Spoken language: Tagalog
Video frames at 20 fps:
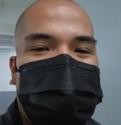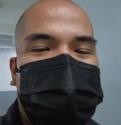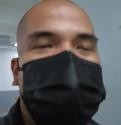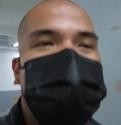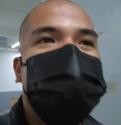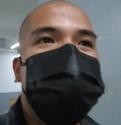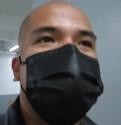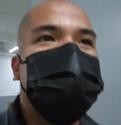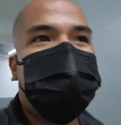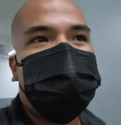
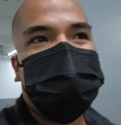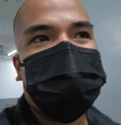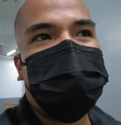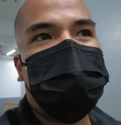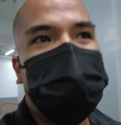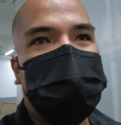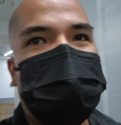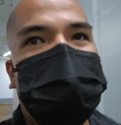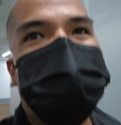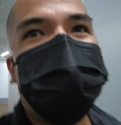hindi siya
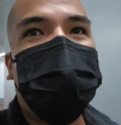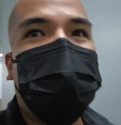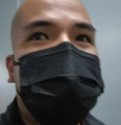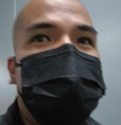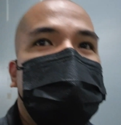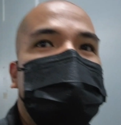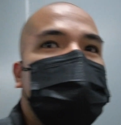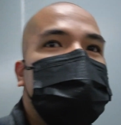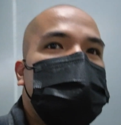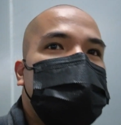nag-take
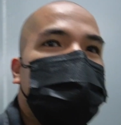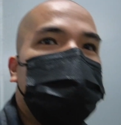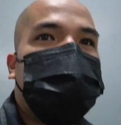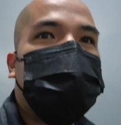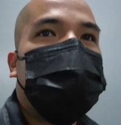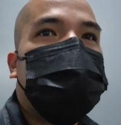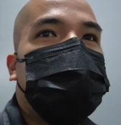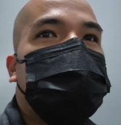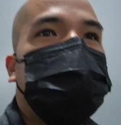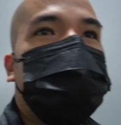advantage sa
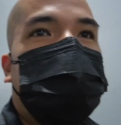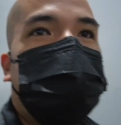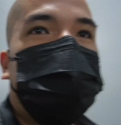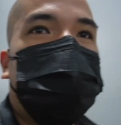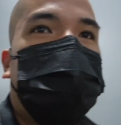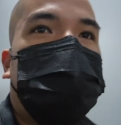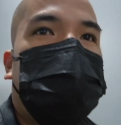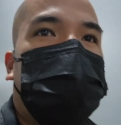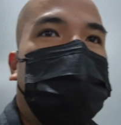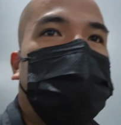
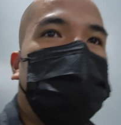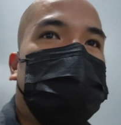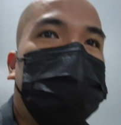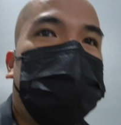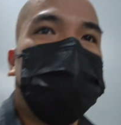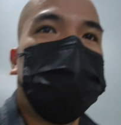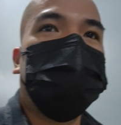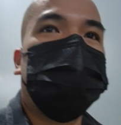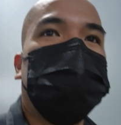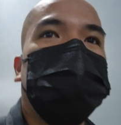opportunity
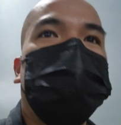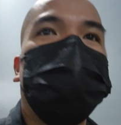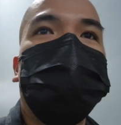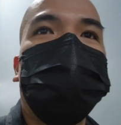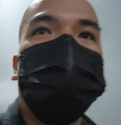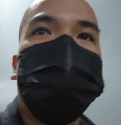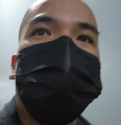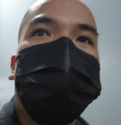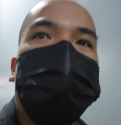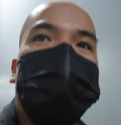na
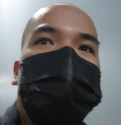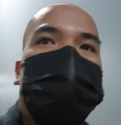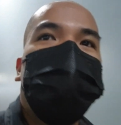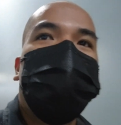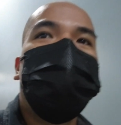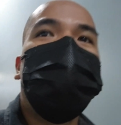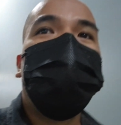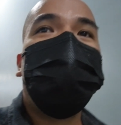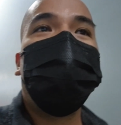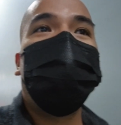
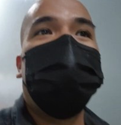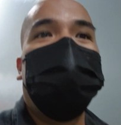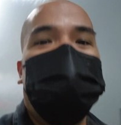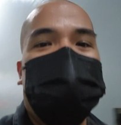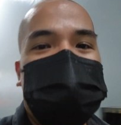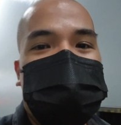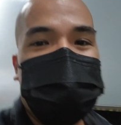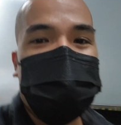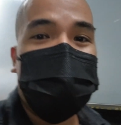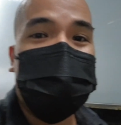bumili
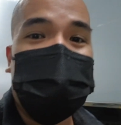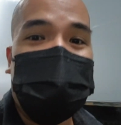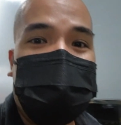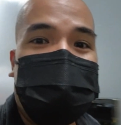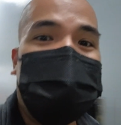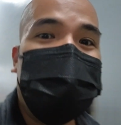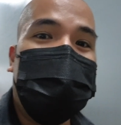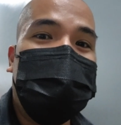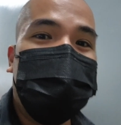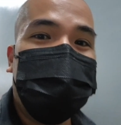ng sobrang
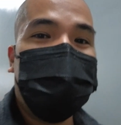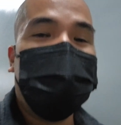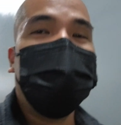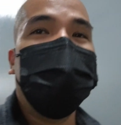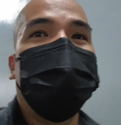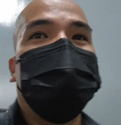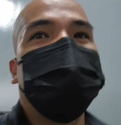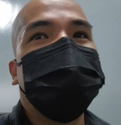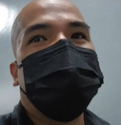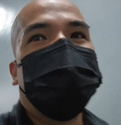
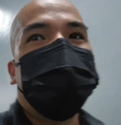dami